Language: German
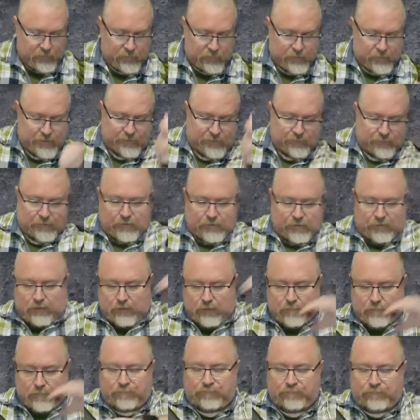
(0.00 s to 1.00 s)
Und deswegen
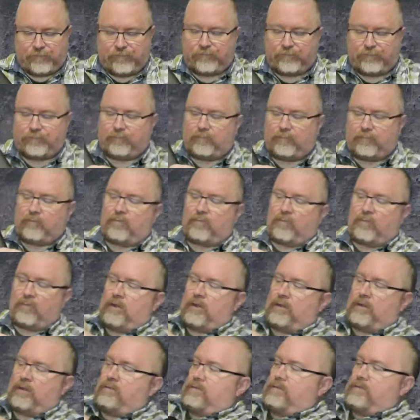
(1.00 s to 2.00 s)
eben,
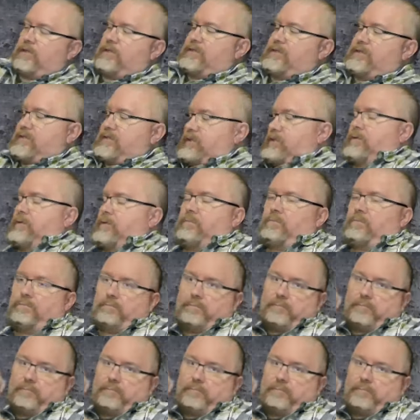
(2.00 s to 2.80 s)
wie gesagt,